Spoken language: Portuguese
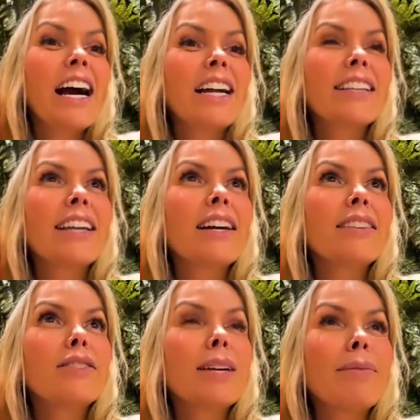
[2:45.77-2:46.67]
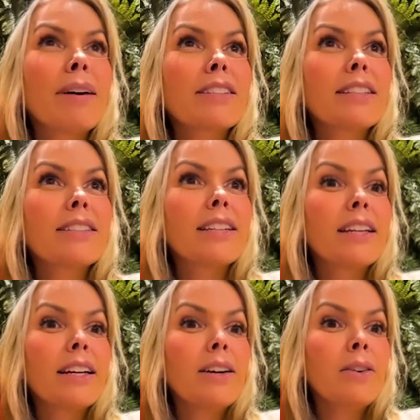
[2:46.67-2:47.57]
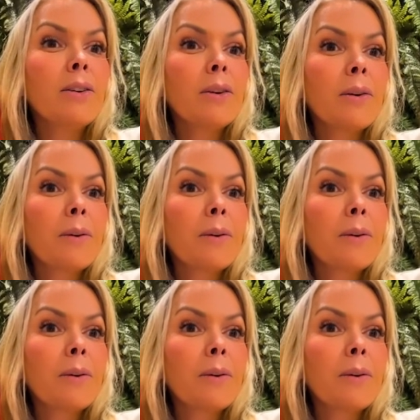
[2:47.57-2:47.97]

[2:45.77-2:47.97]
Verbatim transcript: Aí tem que... Não dá pra baixar a estrinha, não?